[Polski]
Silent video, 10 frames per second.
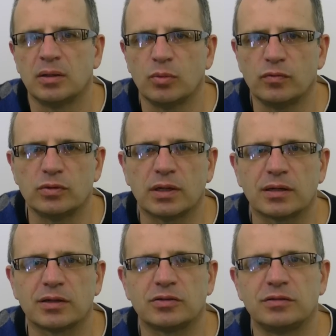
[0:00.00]
Mówił
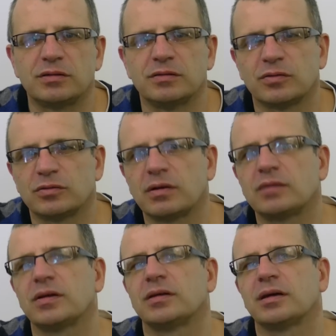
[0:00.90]
Darek Kraśnicki z
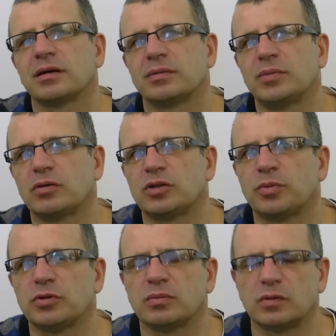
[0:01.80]
Wrocławia, jak miałeś
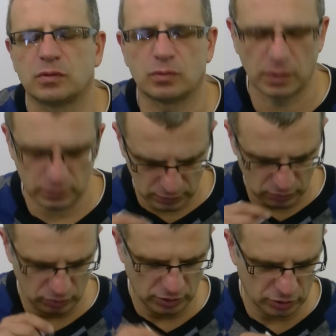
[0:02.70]
podobną sytuację,
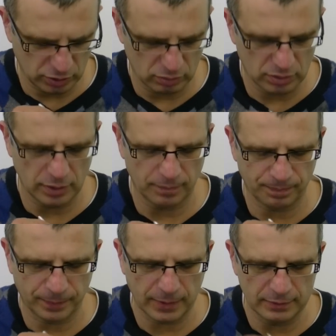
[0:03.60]
koniecznie tutaj
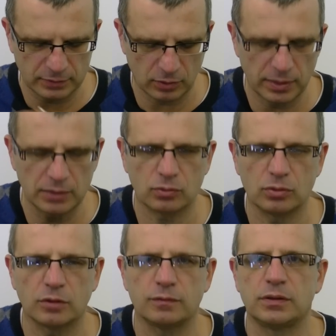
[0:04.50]
skomentuj
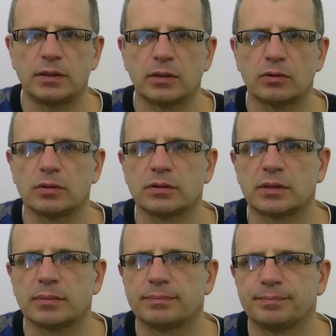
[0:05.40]
to wideo, jest
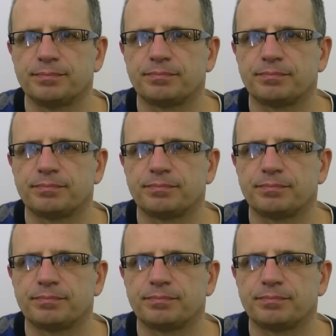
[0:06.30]
tam